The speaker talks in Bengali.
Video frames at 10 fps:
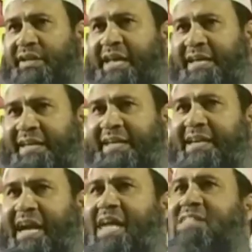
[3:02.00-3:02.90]

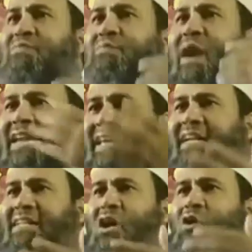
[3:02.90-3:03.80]
নেকির কাজ
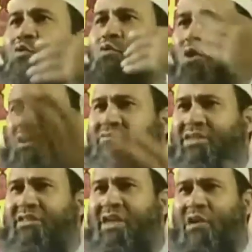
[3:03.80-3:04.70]
বাড়িয়ে দাও
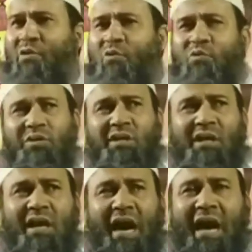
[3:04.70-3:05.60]
করতে থাকো
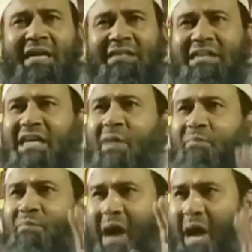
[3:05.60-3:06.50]
আর যারা
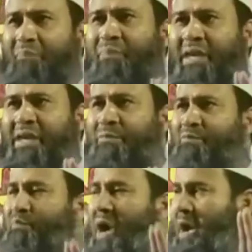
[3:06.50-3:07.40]
পাপি
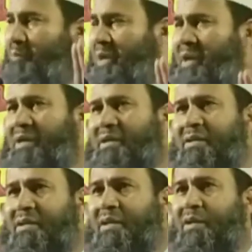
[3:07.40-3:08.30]
পাপে
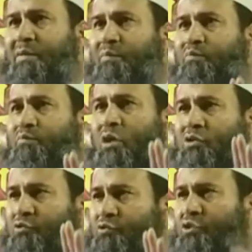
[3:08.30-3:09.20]

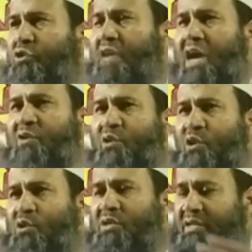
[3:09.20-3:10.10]
মত্ত
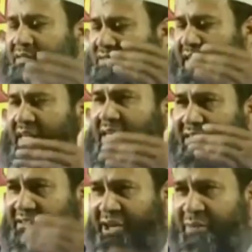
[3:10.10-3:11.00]
থাকো তারা
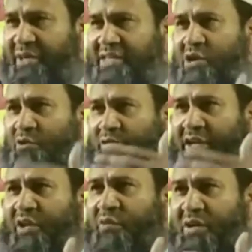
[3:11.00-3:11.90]
থেমে যাও
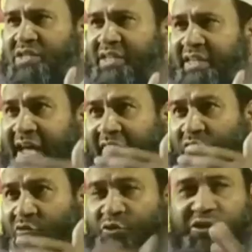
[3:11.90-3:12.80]
এই মাসে
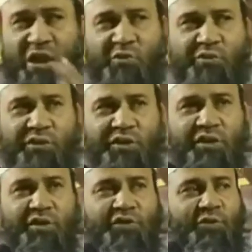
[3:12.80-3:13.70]
ক্ষান্ত দাও
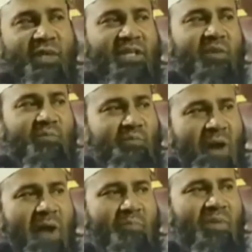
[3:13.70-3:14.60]
তোমাদের
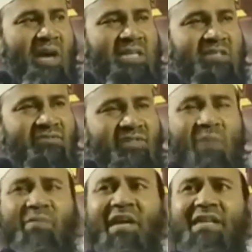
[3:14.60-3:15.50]
পাপ কাজ
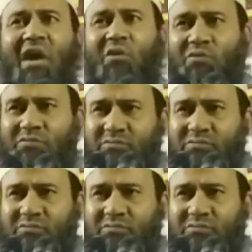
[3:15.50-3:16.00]
থামিয়ে দাও